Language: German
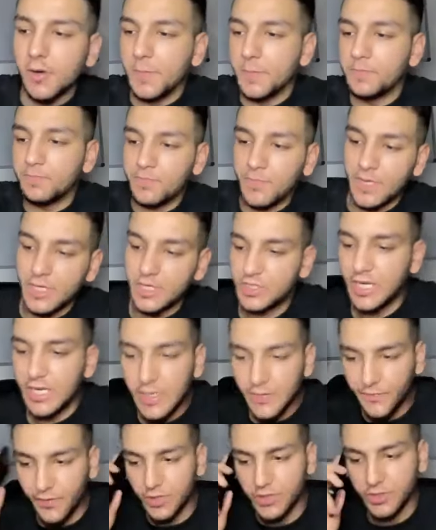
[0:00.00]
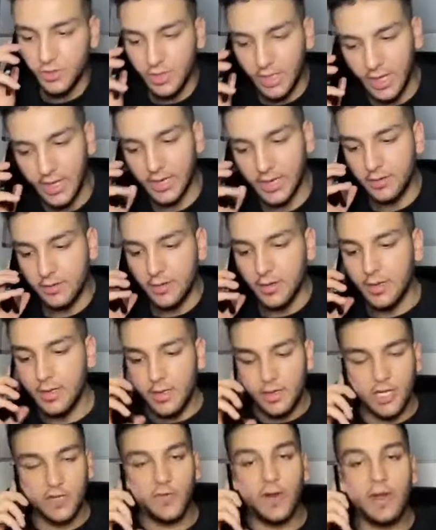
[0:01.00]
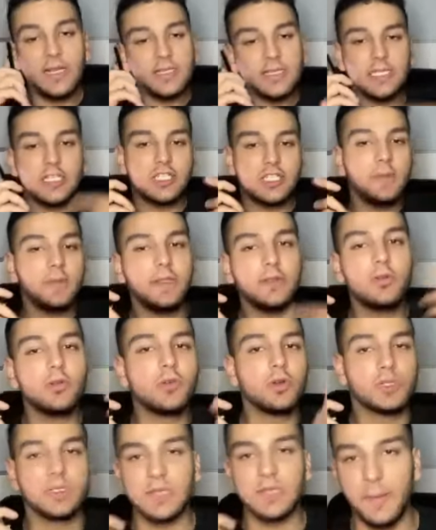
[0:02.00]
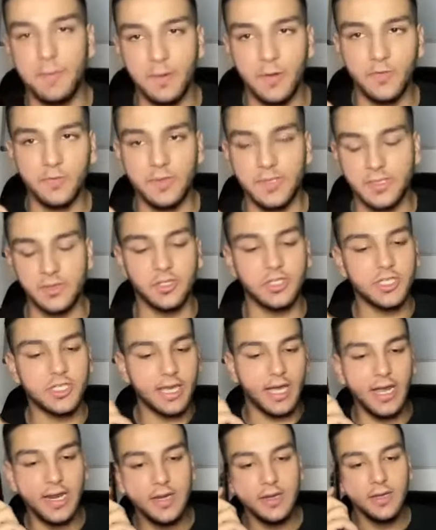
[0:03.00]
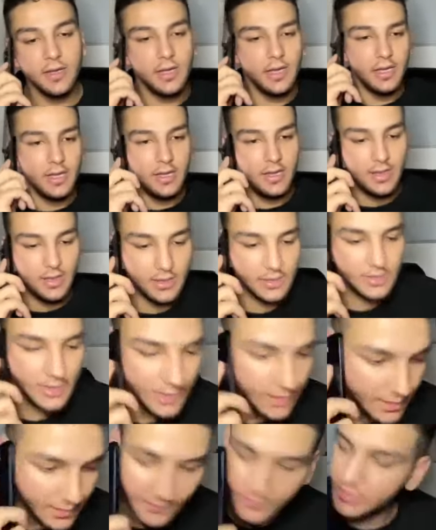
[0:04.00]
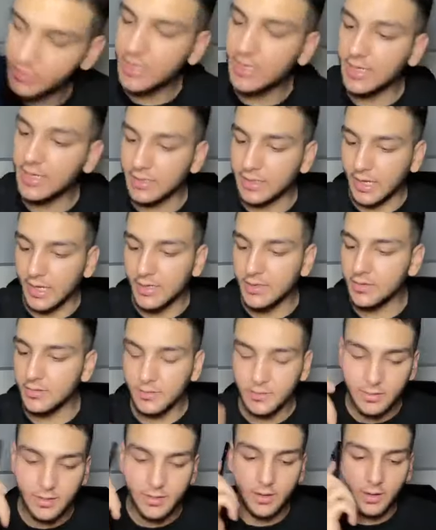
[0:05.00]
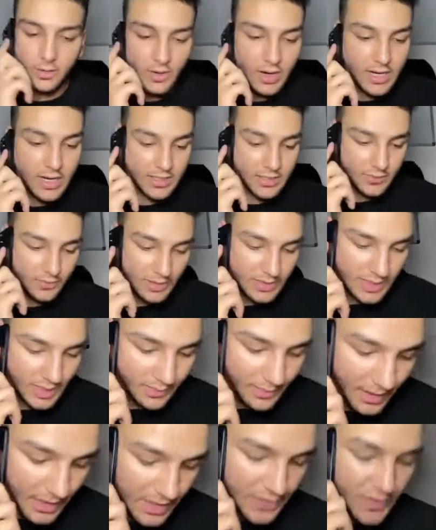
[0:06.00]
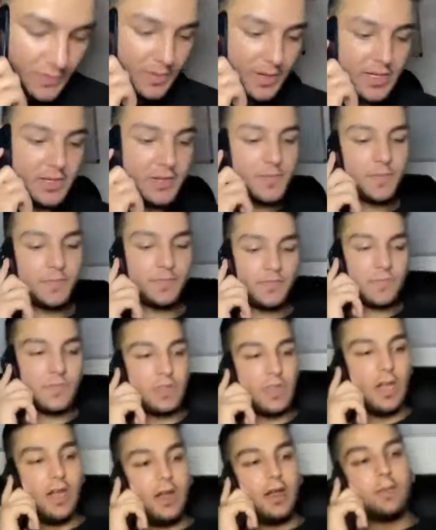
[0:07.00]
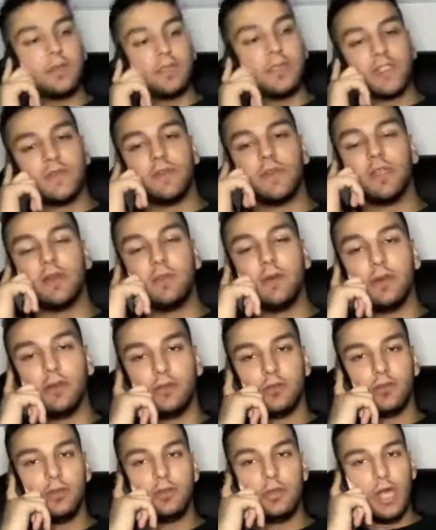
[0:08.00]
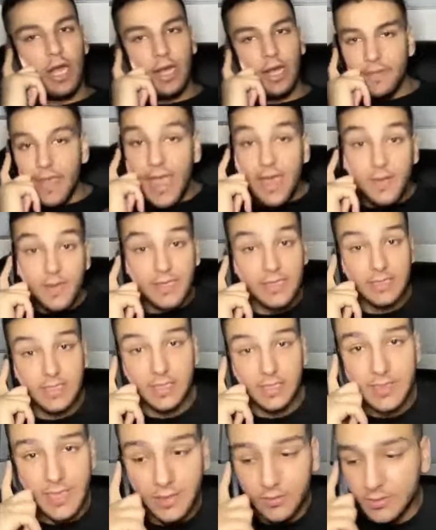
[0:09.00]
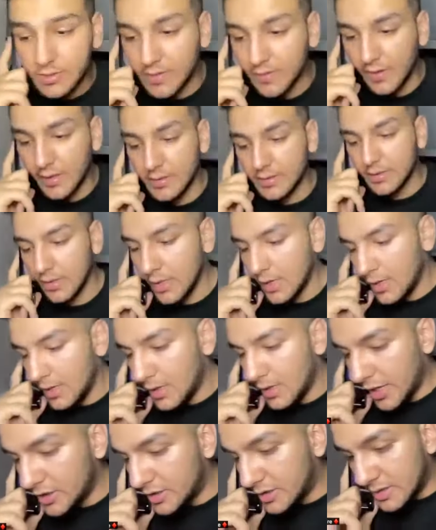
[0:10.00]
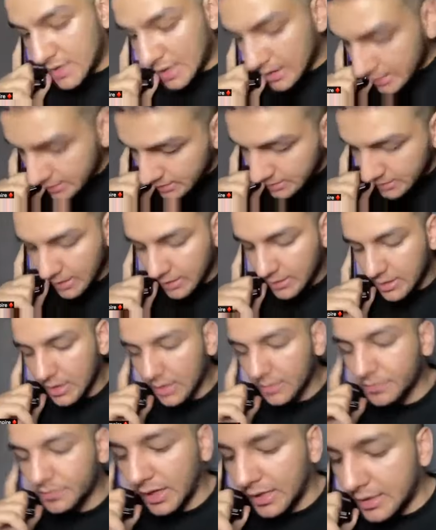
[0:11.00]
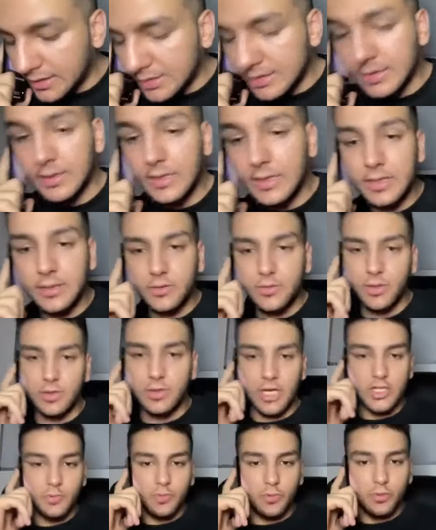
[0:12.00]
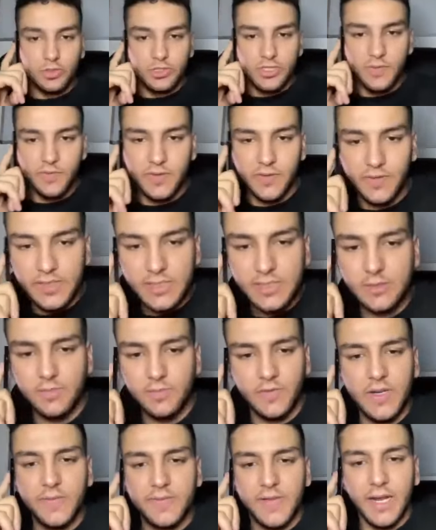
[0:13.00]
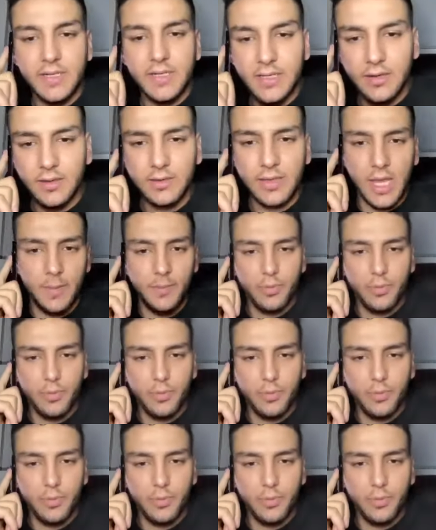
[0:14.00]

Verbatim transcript: Call? Ich gehe in den First Call rein. Ich ich gebe dir nur kurz einen Ablauf mit. So, ich gehe rein. ich sehe, der geht ran. Alright, what's up? Alles fit bei dir? Ja, mir geht's wunderbar. Und dir? Ja, ey, mir geht's echt sehr gut soweit. Echt einen sehr nice Tag gehabt, einiges erledigen können, echt produktiv gewesen. Wie lief dein Tag?